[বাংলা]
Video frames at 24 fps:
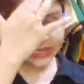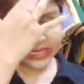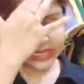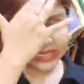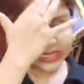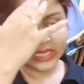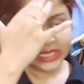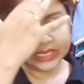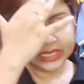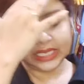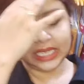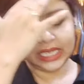যেটা
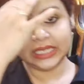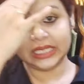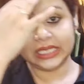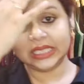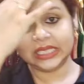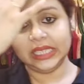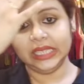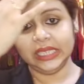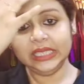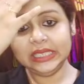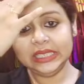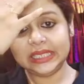যাচ্ছে
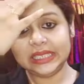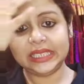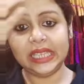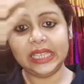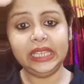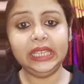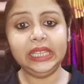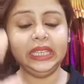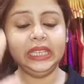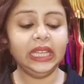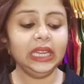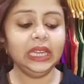
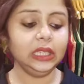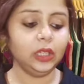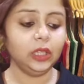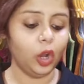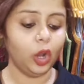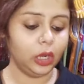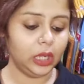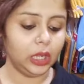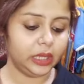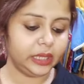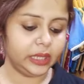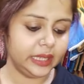সিঙ্গেল
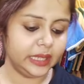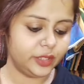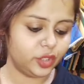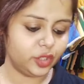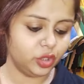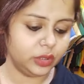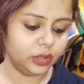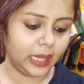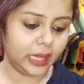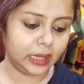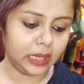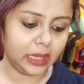কলাক্ষেত্র
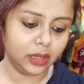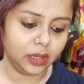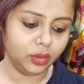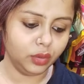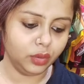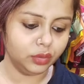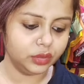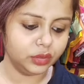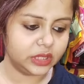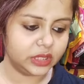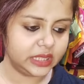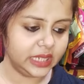দেখানো
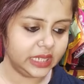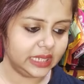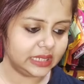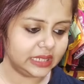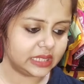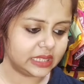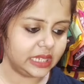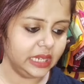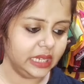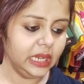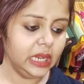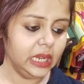হচ্ছে
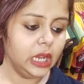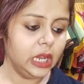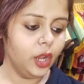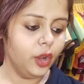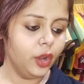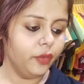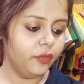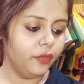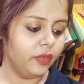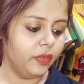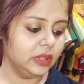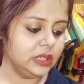আজকে
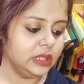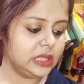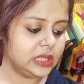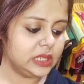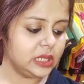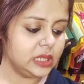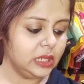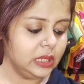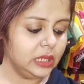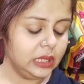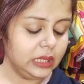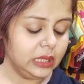ফার্স্ট
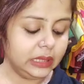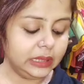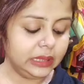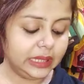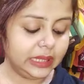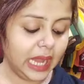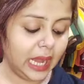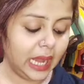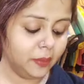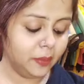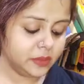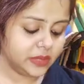
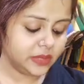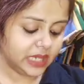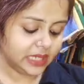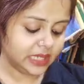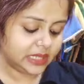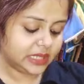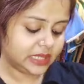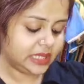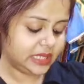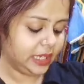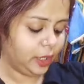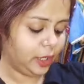দাম
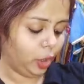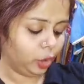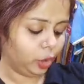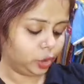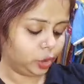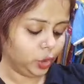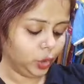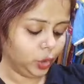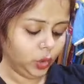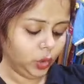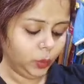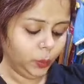যাচ্ছে কত
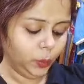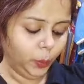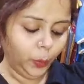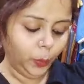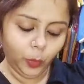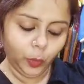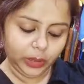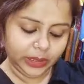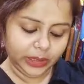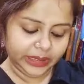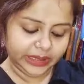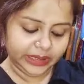
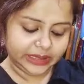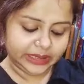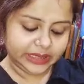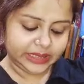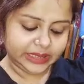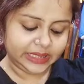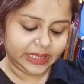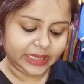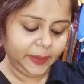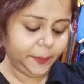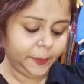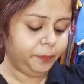বলে দিচ্ছি
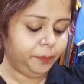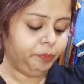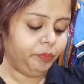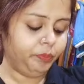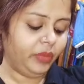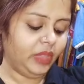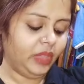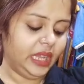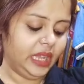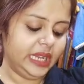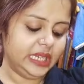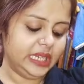
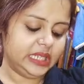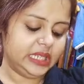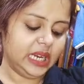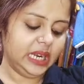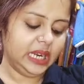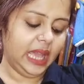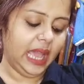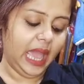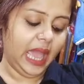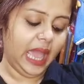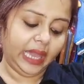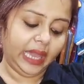এটার
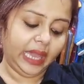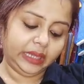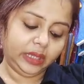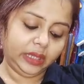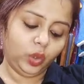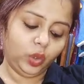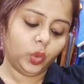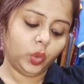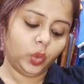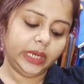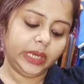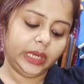
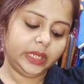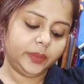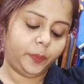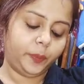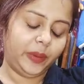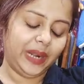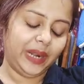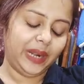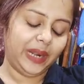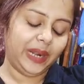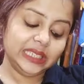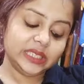অ্যাকিউরেট
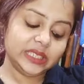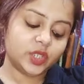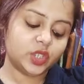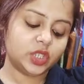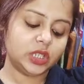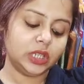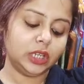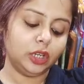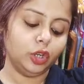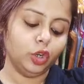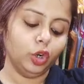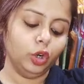প্রাইস
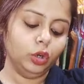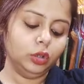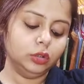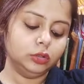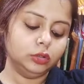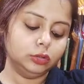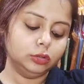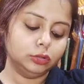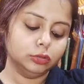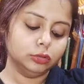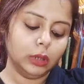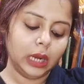ছিল
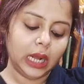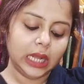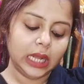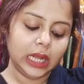দু